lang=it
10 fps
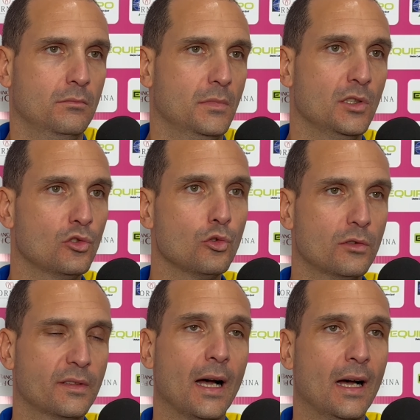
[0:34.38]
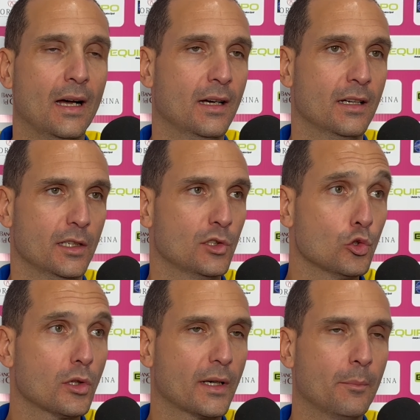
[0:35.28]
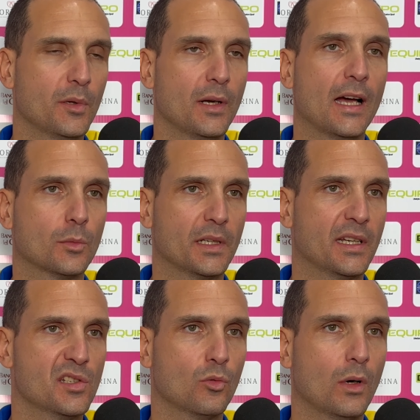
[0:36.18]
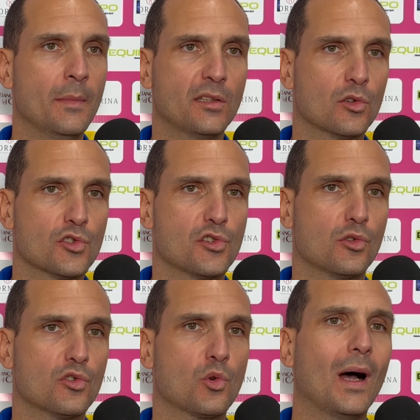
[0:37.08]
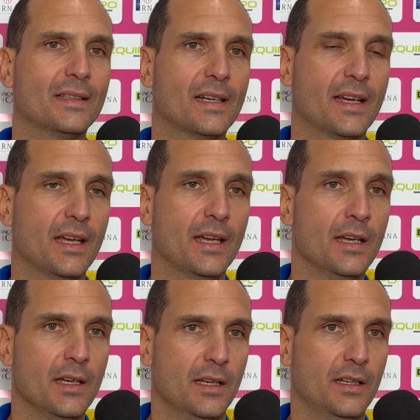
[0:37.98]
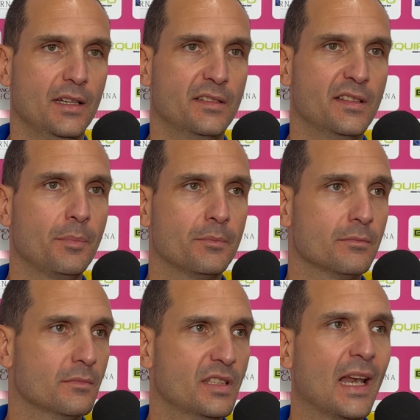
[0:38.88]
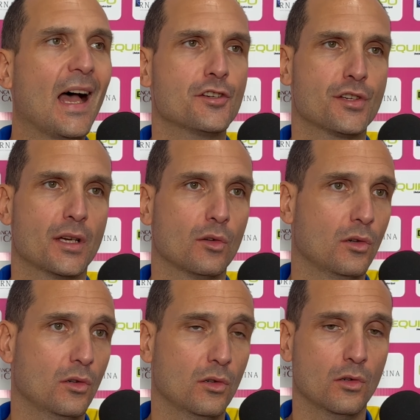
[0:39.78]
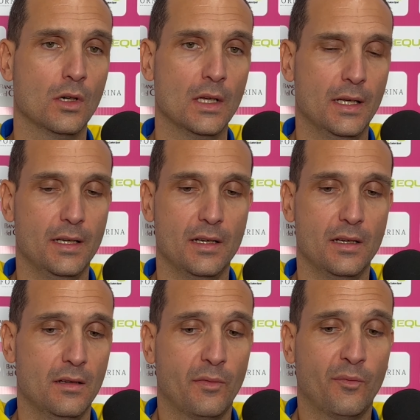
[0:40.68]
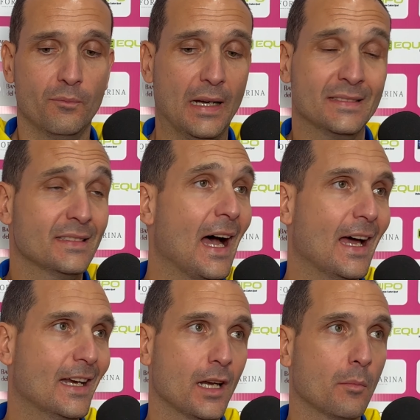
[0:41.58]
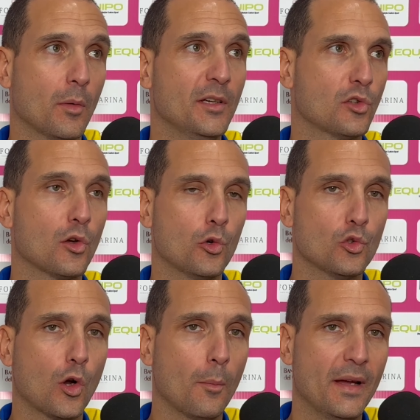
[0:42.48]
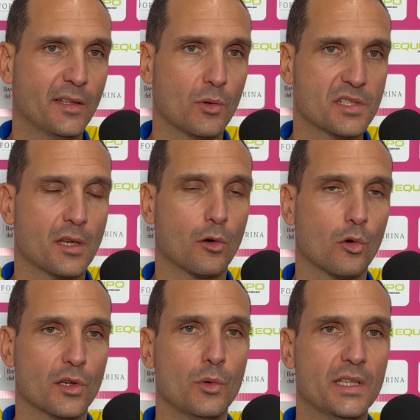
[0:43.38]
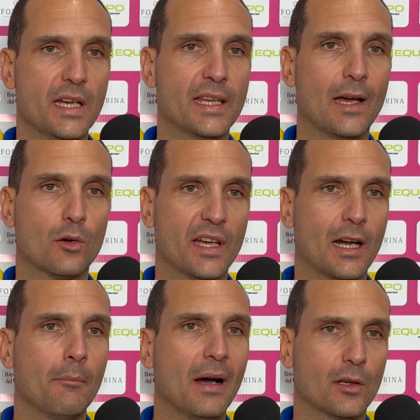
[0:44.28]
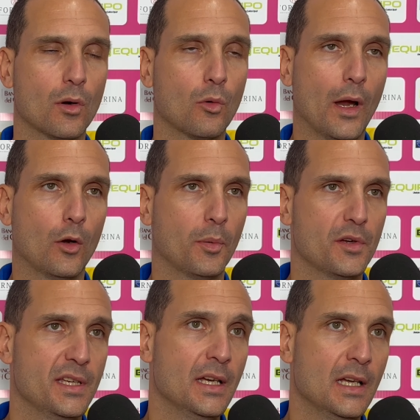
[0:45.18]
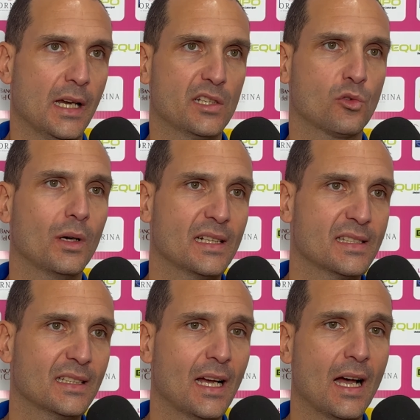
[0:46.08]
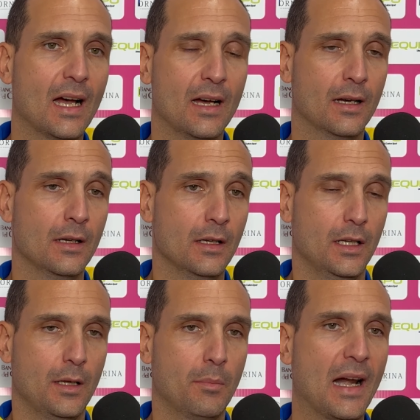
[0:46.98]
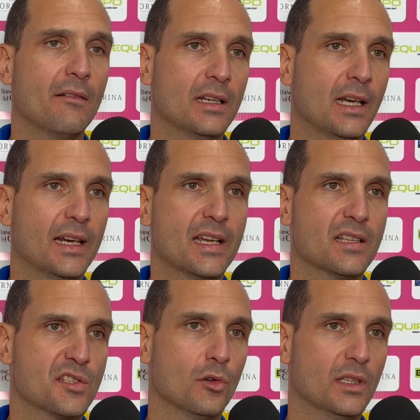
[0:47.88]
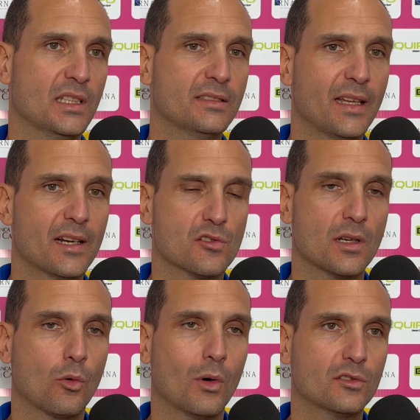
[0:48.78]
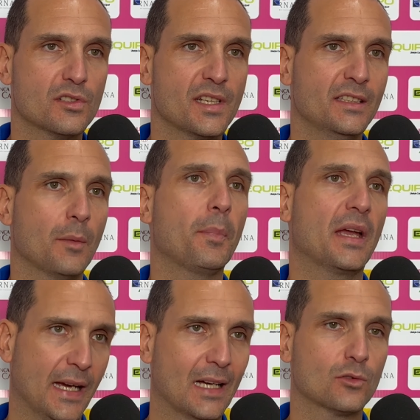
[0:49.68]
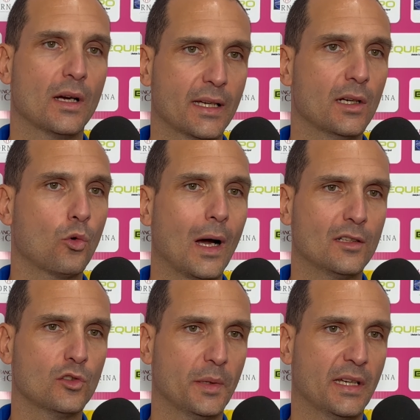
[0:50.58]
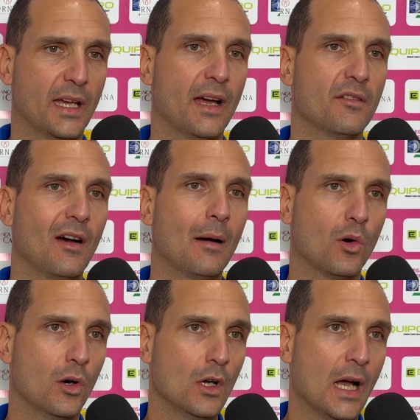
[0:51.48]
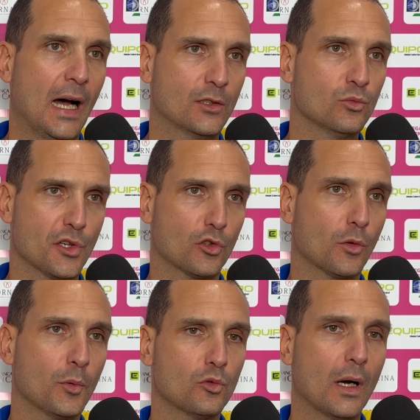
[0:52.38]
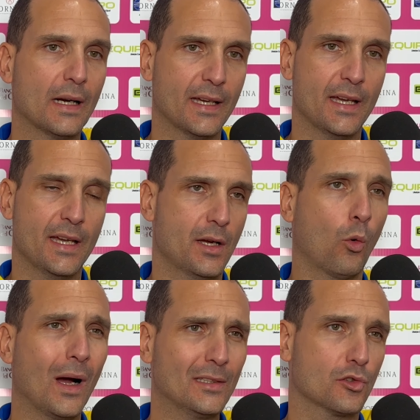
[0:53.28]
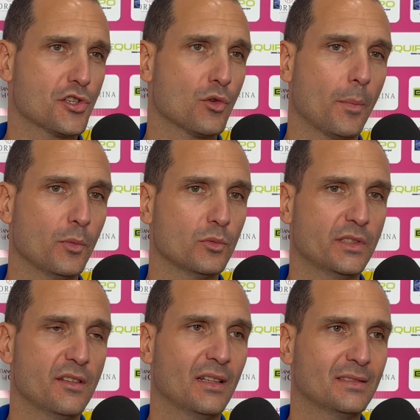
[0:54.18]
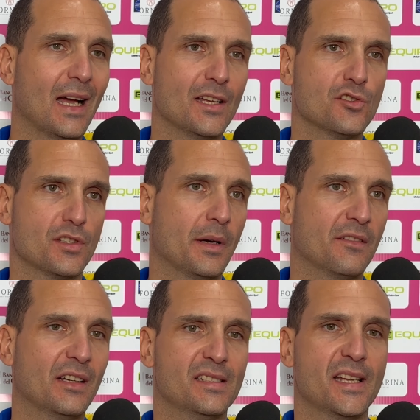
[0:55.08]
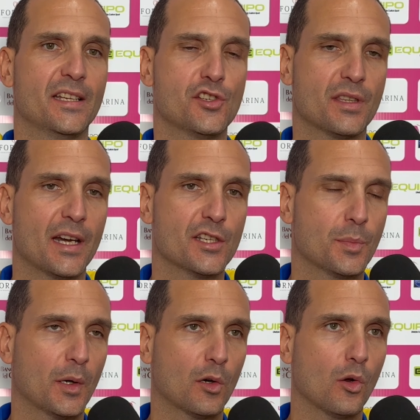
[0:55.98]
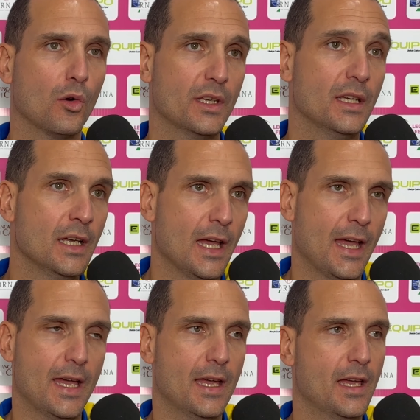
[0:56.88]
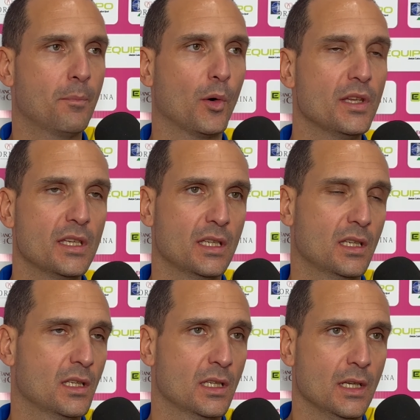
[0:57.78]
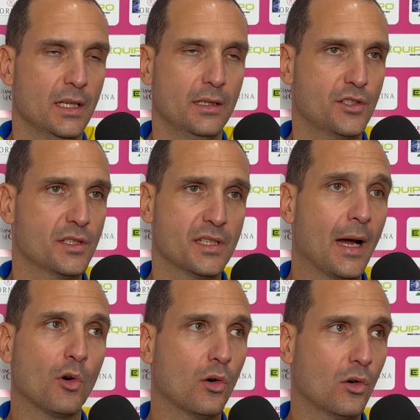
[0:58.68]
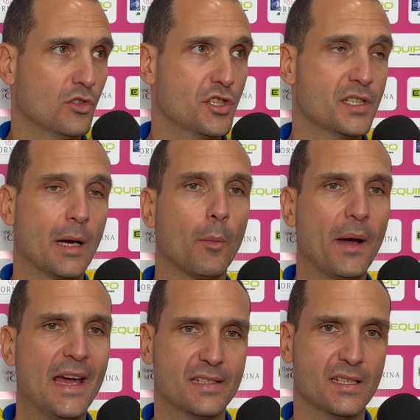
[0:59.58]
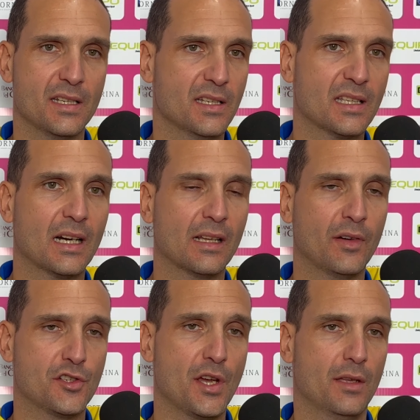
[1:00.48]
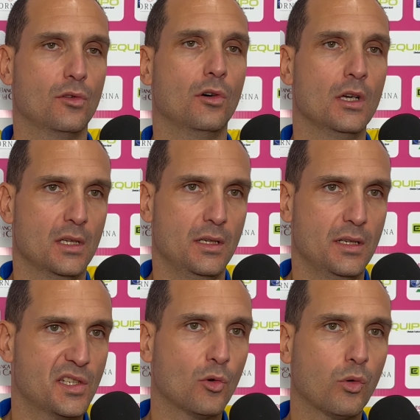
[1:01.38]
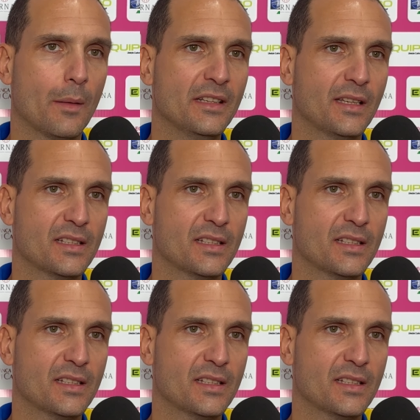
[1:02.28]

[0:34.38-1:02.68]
in, tutta, in, tutto il campionato, perché sicuramente non ci sono squadre che eh, ti, ti, lasciano eh, andare nel momento in cui tu commetti questi errori, quindi è chiaro che il rammarico è quello. Poi la squadra è stata eh, brava nella reazione del terzo e del quarto set, peccato anche il quarto perché avevamo avevamo ad un certo punto anche 4-5 punti di vantaggio, siamo arrivati 16-13 per noi eh, e poi eh, ci siamo, ci siamo persi strada facendo. Eh, sicuramente